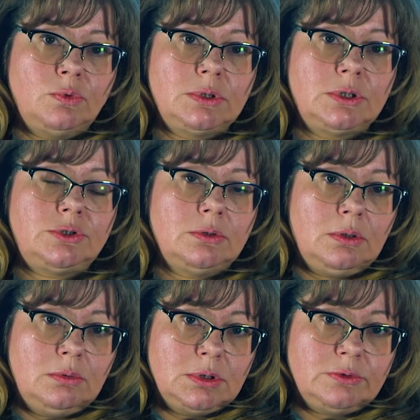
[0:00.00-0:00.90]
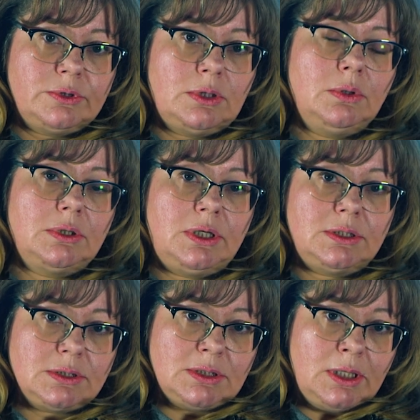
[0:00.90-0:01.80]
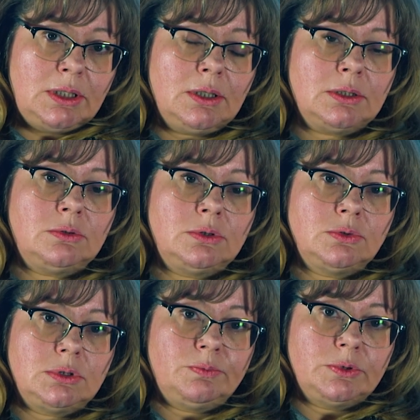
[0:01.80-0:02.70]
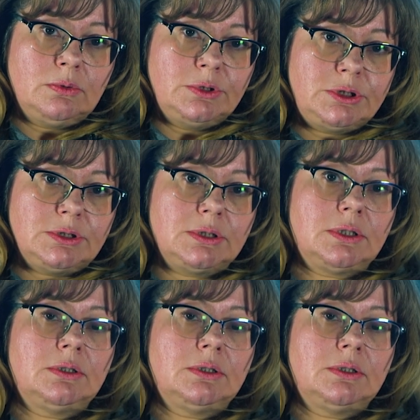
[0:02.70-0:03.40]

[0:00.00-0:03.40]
будет еще какое-то второе, третье здание, которое нужно подключить